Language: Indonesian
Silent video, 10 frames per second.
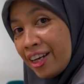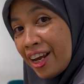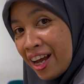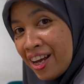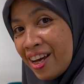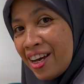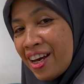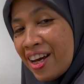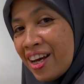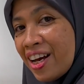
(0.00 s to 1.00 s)
Nah,
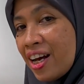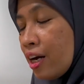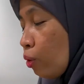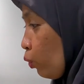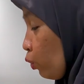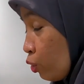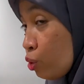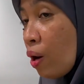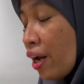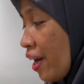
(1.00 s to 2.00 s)
untuk
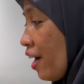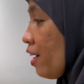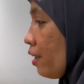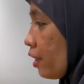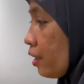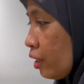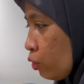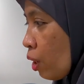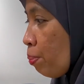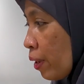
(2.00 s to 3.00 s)
suara, kita
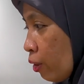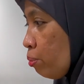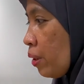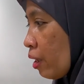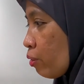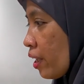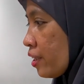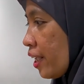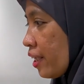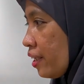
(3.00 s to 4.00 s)
juga perlu melakukan
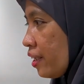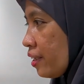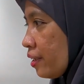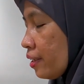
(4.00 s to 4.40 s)
setting.